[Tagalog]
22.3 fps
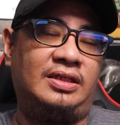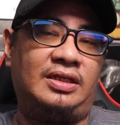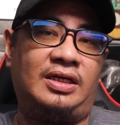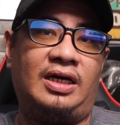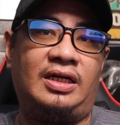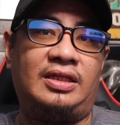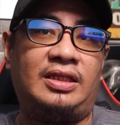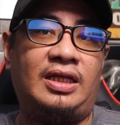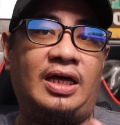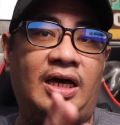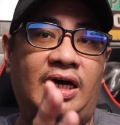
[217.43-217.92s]

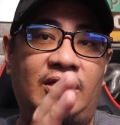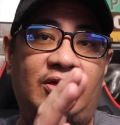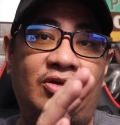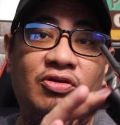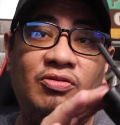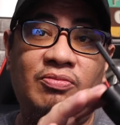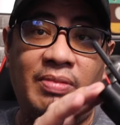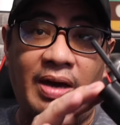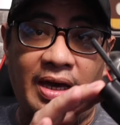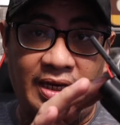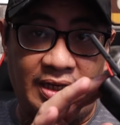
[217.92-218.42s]
At uh,
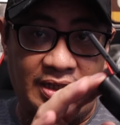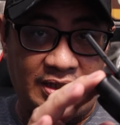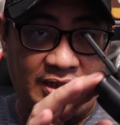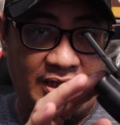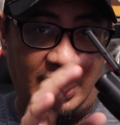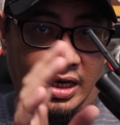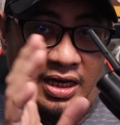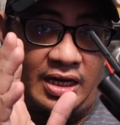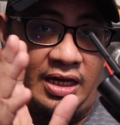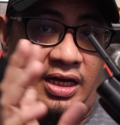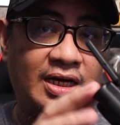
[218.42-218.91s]
yung mic
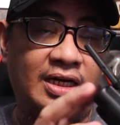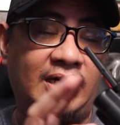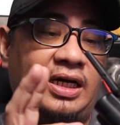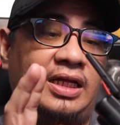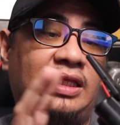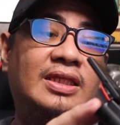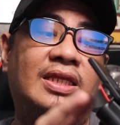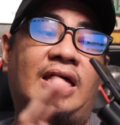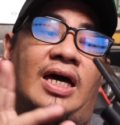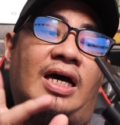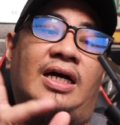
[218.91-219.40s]
niya, ang
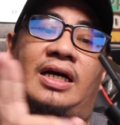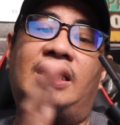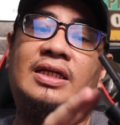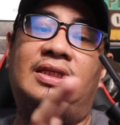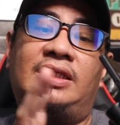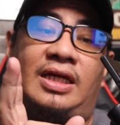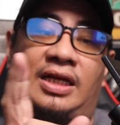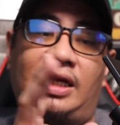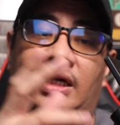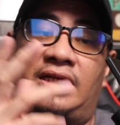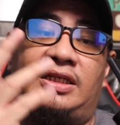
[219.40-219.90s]
ganda, ang
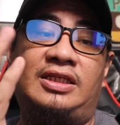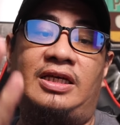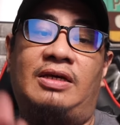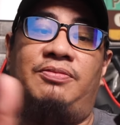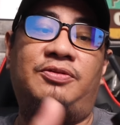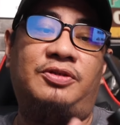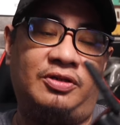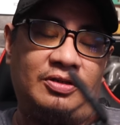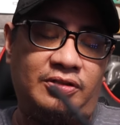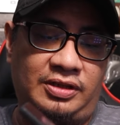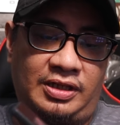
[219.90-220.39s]
ganda ng
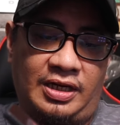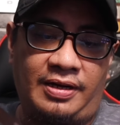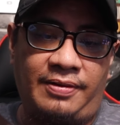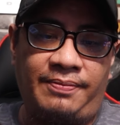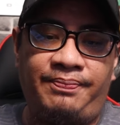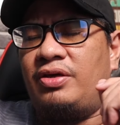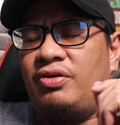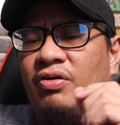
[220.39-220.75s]
reception niya.